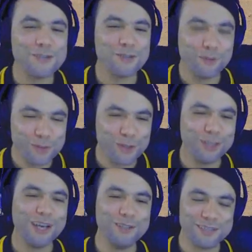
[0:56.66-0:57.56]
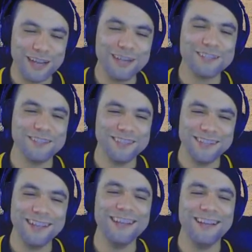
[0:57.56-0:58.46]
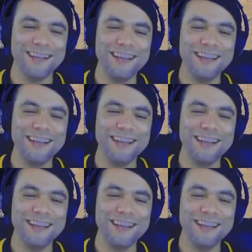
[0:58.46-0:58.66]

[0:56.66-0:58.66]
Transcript: Suas pernas não estão funcionando, certo?